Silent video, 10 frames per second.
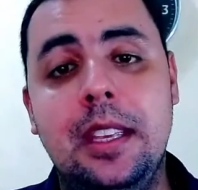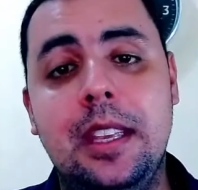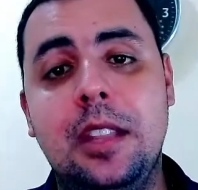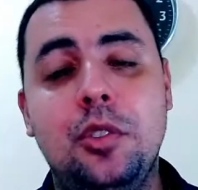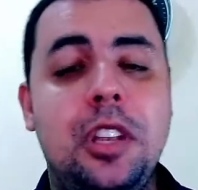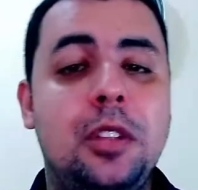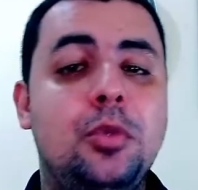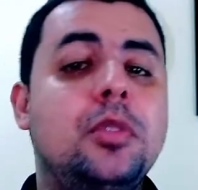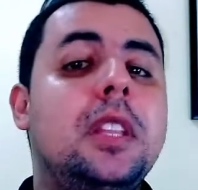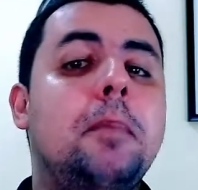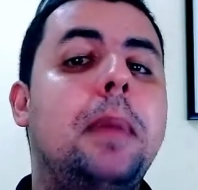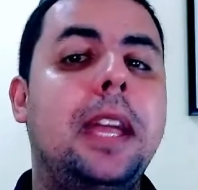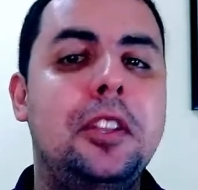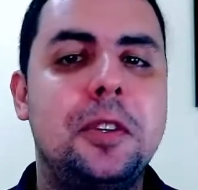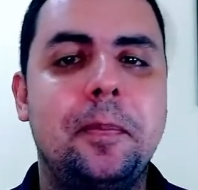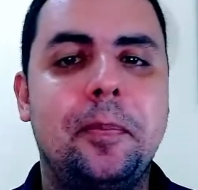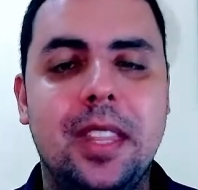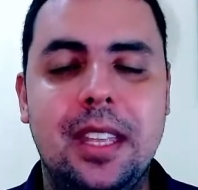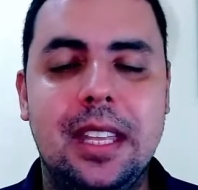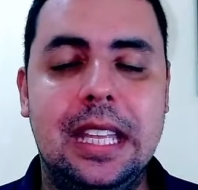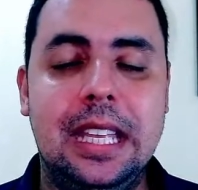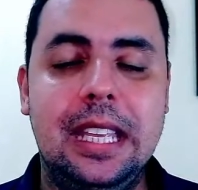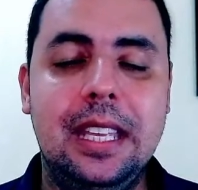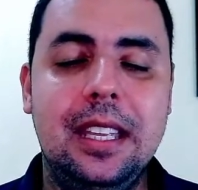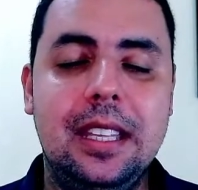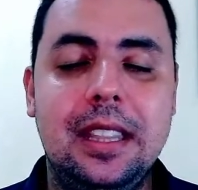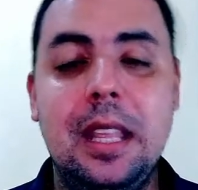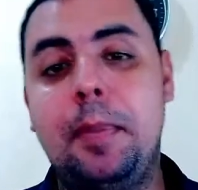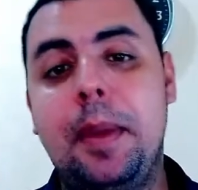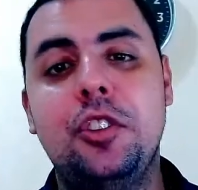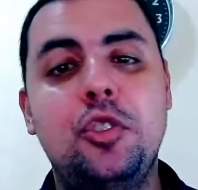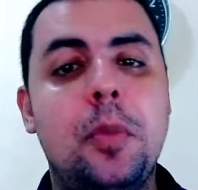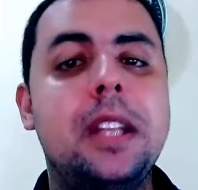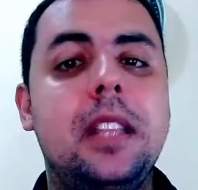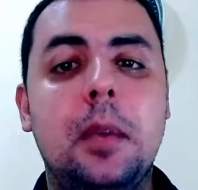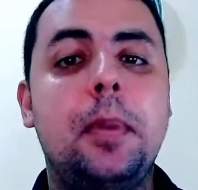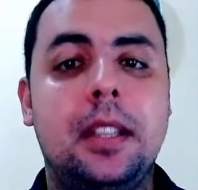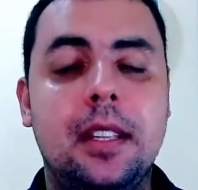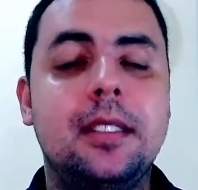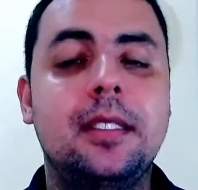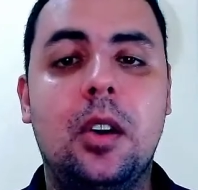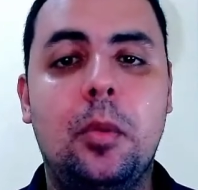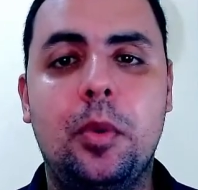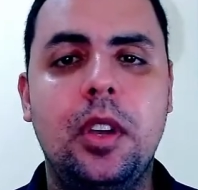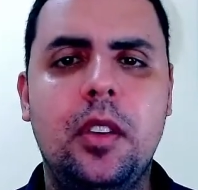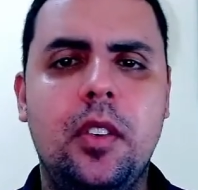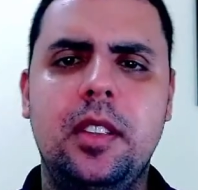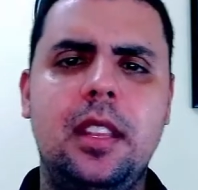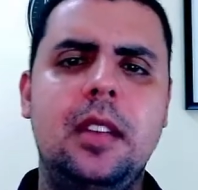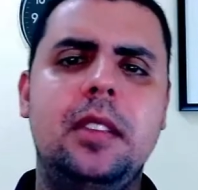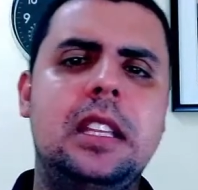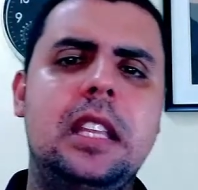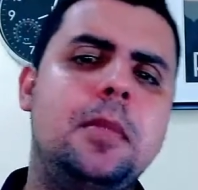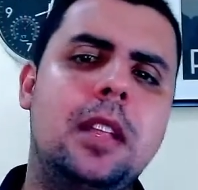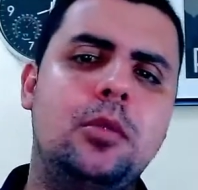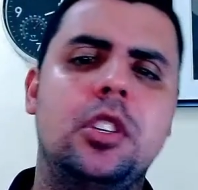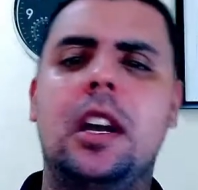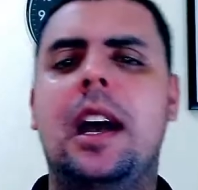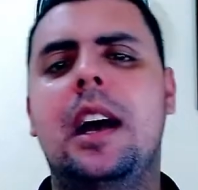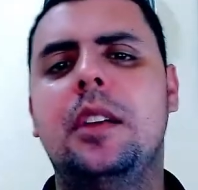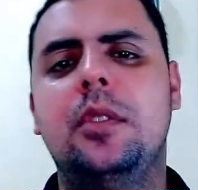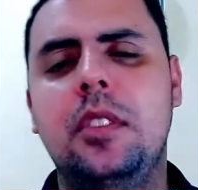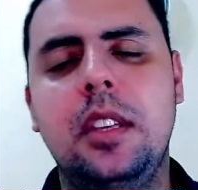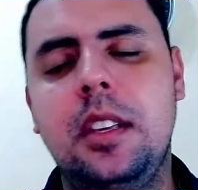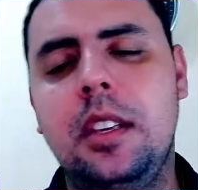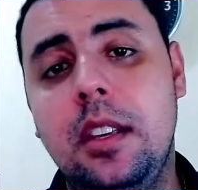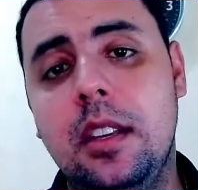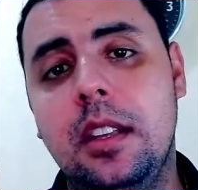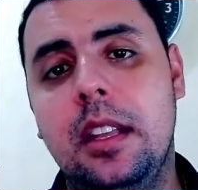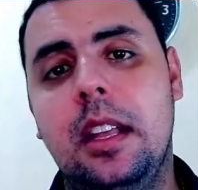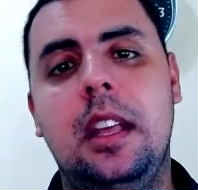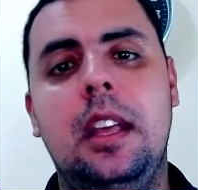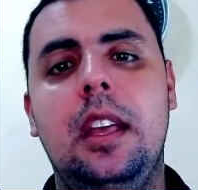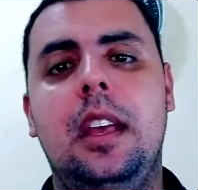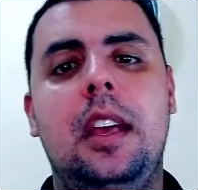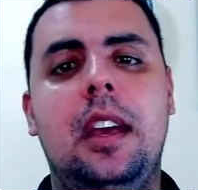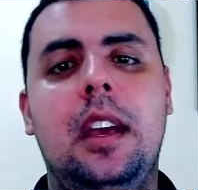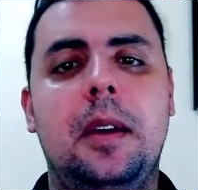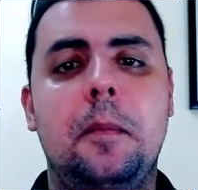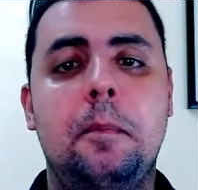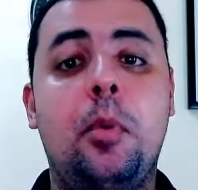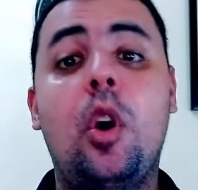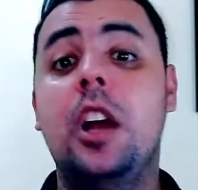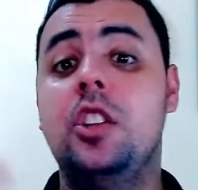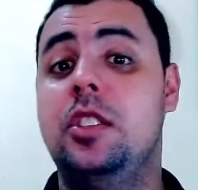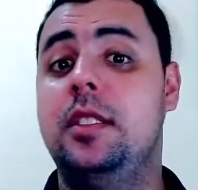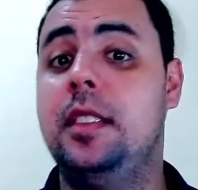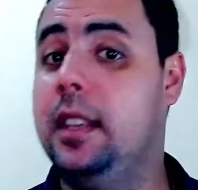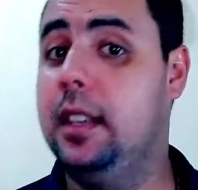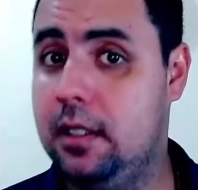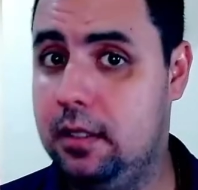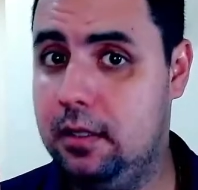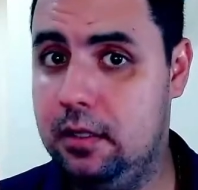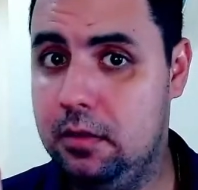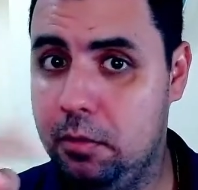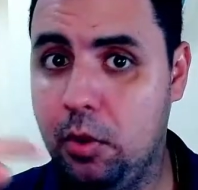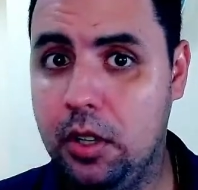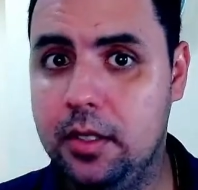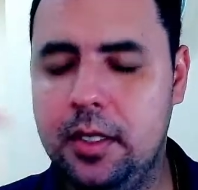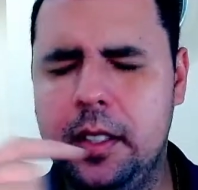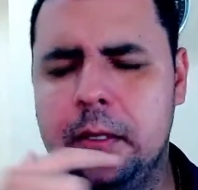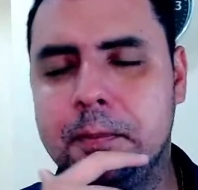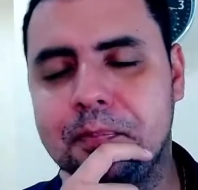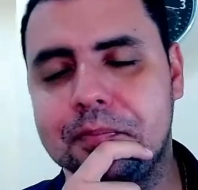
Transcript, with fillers: E aí no direito tudo depende. E depende de uma interpretação, porque você tem determinados casos em que é, pode ser, pode ser,